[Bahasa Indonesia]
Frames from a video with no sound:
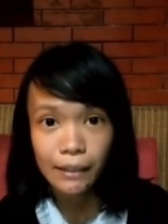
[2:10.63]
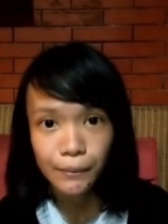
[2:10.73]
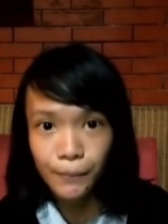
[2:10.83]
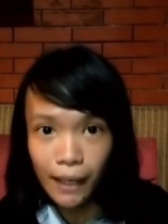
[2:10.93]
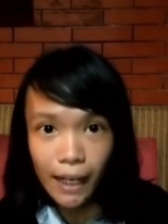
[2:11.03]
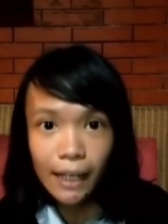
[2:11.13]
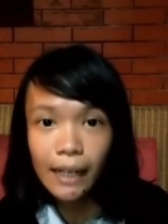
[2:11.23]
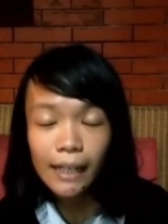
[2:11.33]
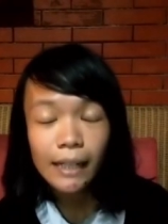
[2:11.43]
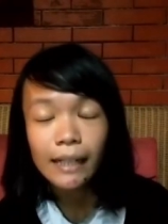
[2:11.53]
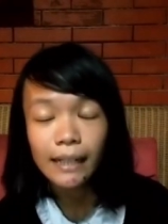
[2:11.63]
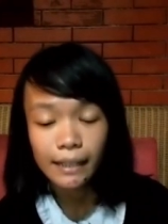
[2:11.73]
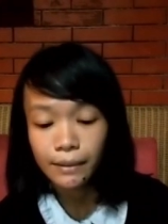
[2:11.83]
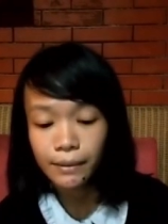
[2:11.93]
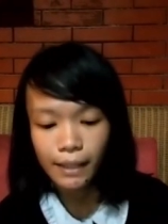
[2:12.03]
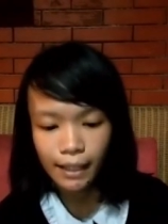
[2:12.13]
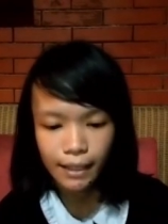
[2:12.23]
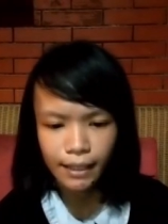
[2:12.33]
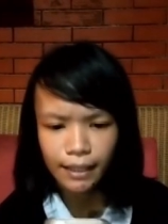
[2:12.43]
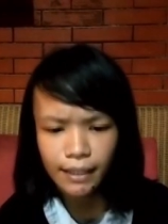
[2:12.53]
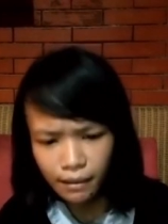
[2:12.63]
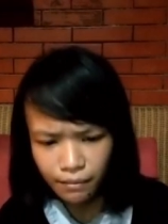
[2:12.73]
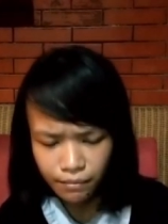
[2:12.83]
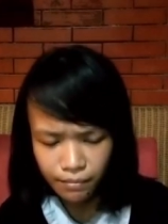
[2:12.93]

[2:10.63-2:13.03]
kedua yaitu dari